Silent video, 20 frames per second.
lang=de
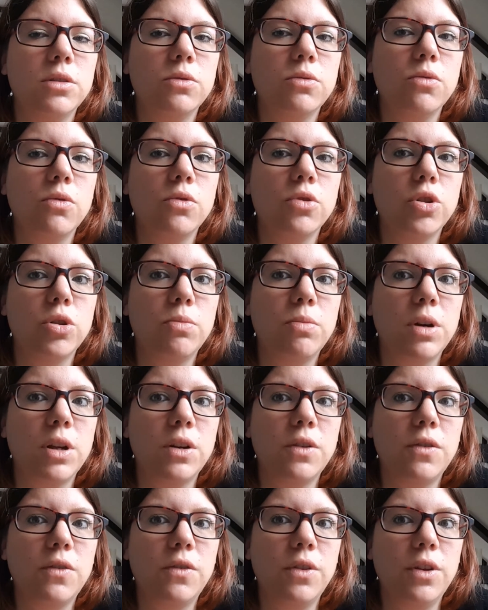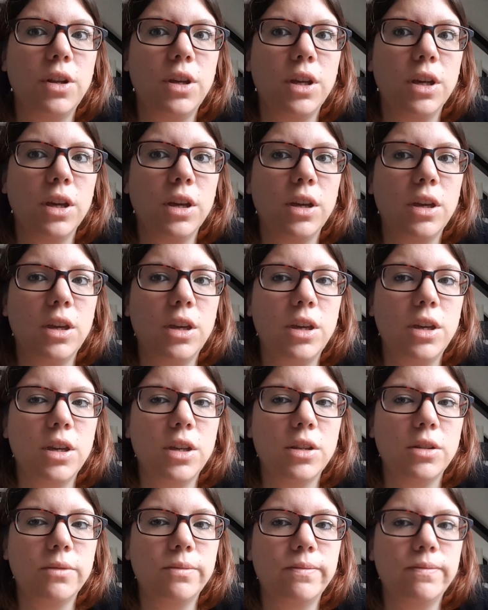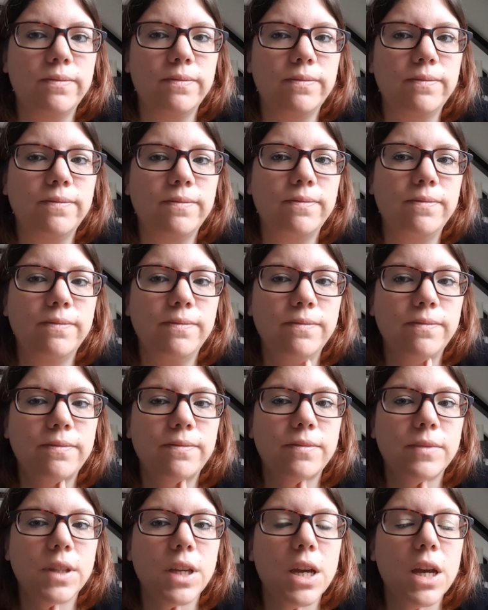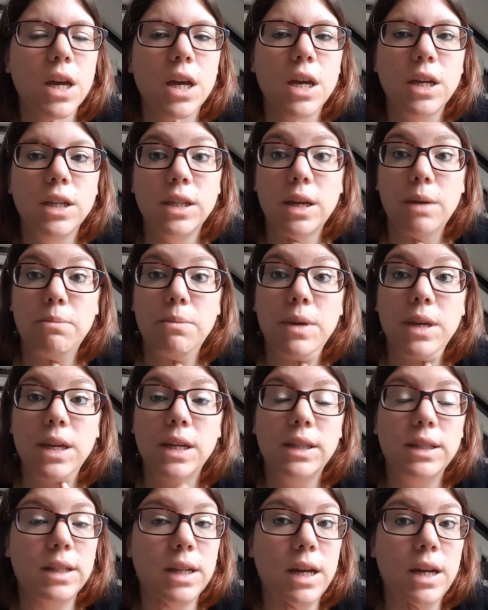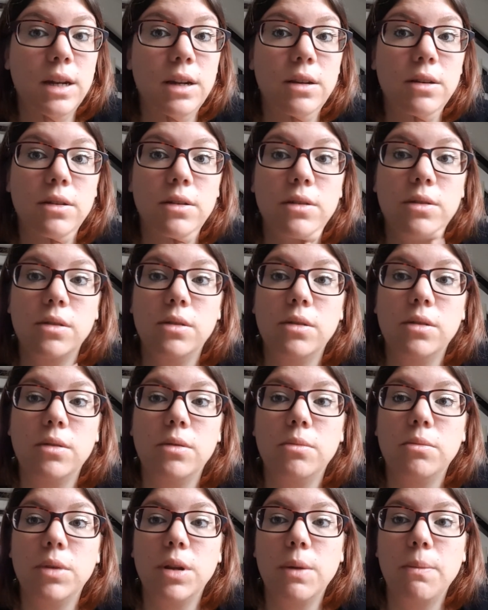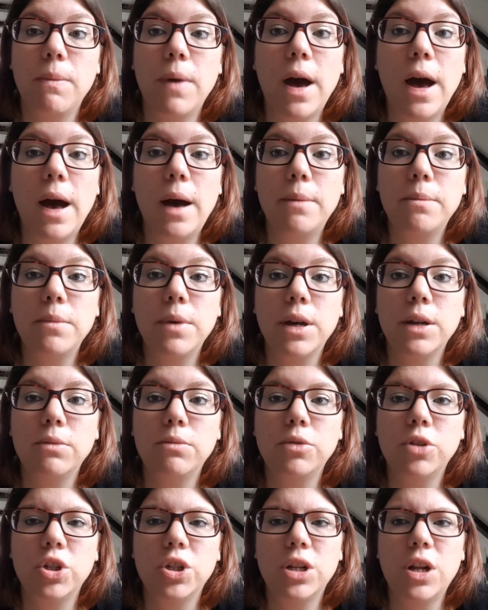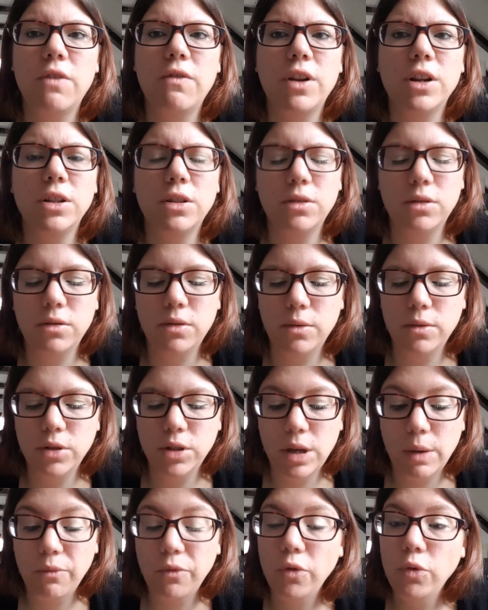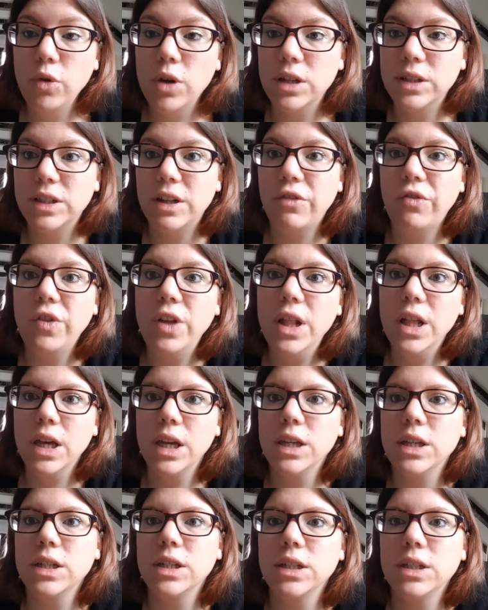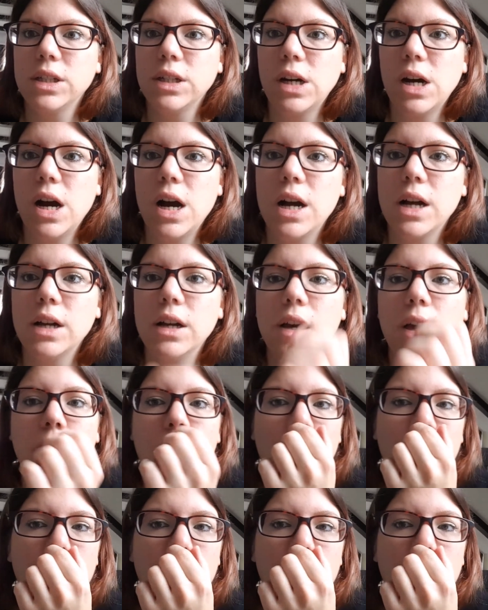so gespannt, wie die riecht. Mm. Ich habe mir jetzt eine äh, mit einem Armband bestellt, weil äh, ich habe früher sehr viel Ringe getragen habe